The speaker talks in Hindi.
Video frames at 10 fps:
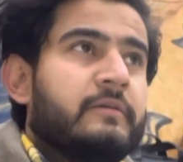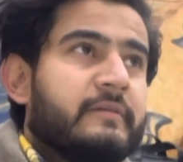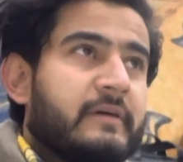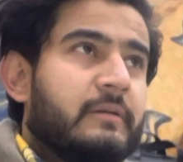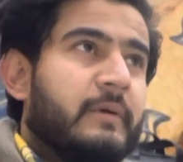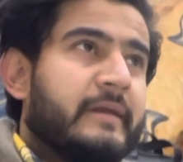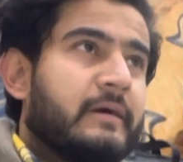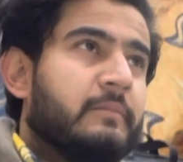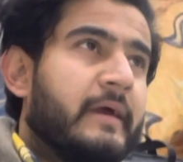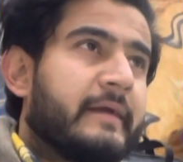सिंगल बेड का
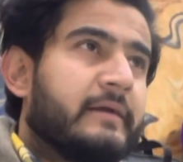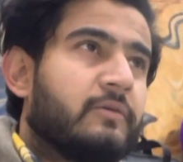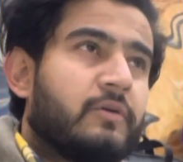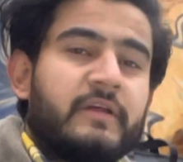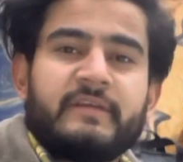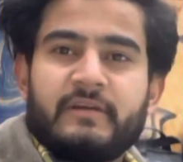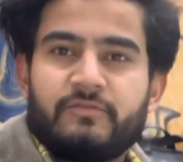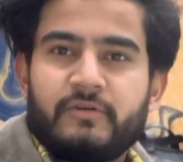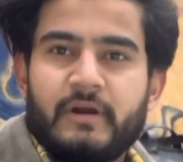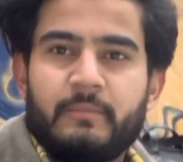ब्लैंकेट होगा
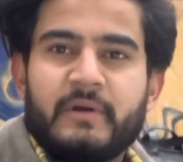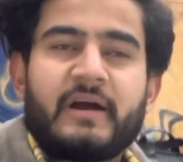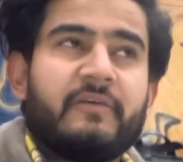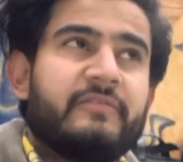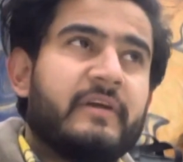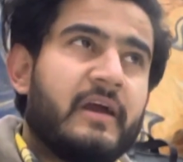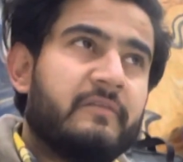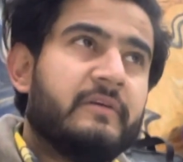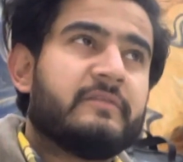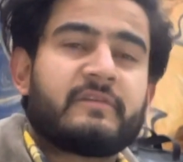सौ ग्राम में काफ़ी
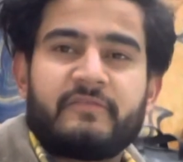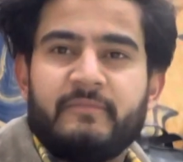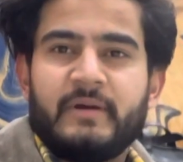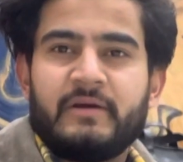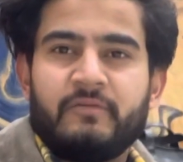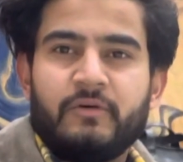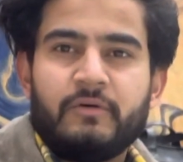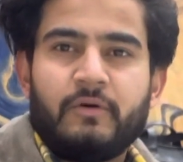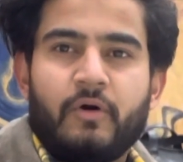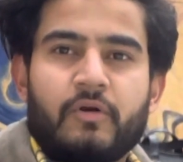हैवी स्टफ़ में है वो
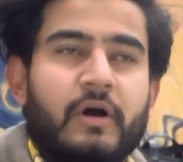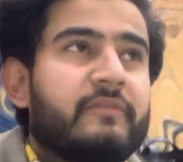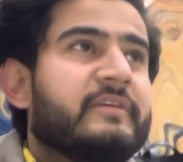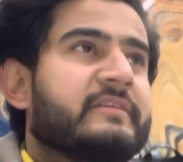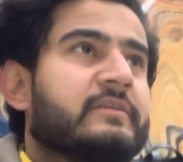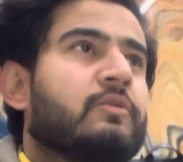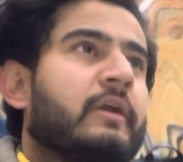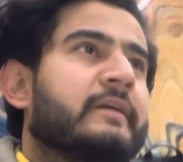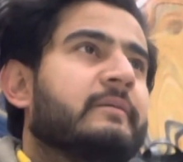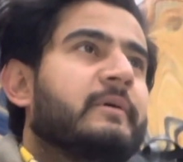और काफ़ी अच्छी
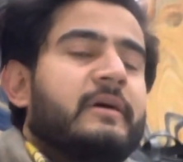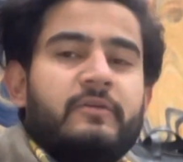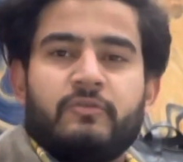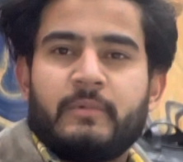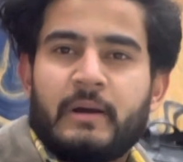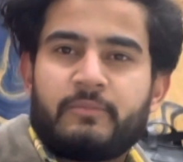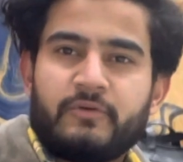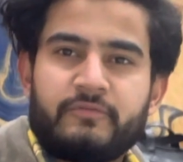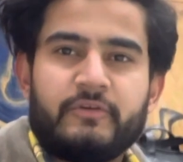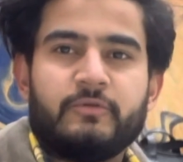क्वालिटी में है जो मैं आपको
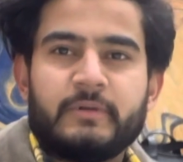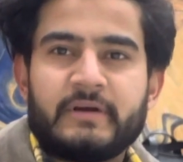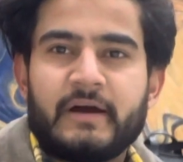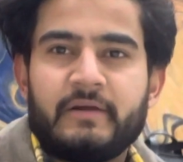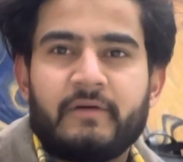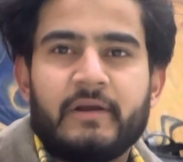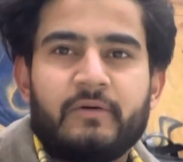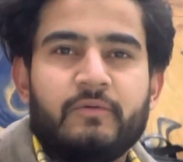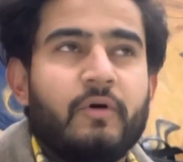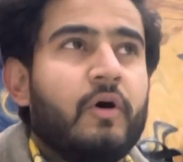इस वीडियो में दिखाने वाला
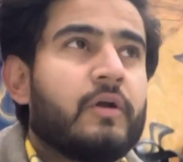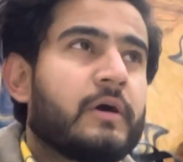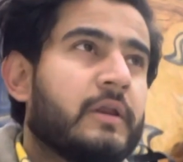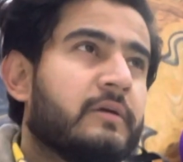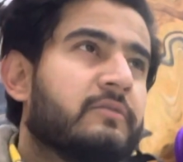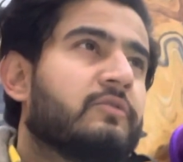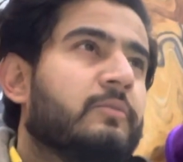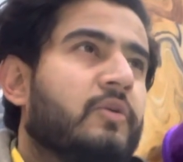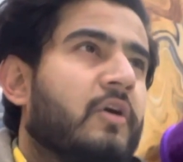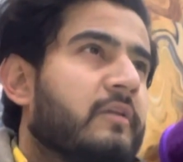हूँ और अगर किसी को
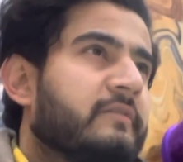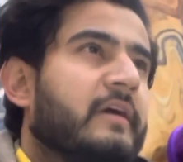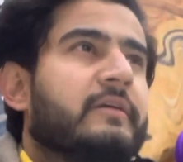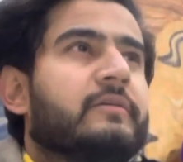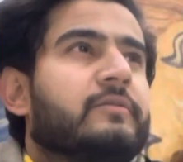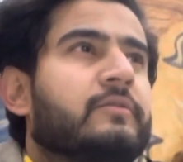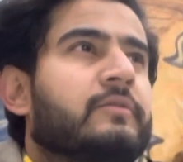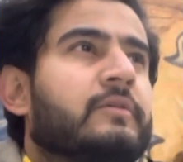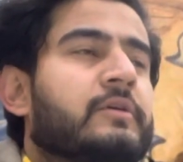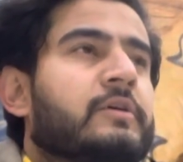भी ऑर्डर चाहिए हो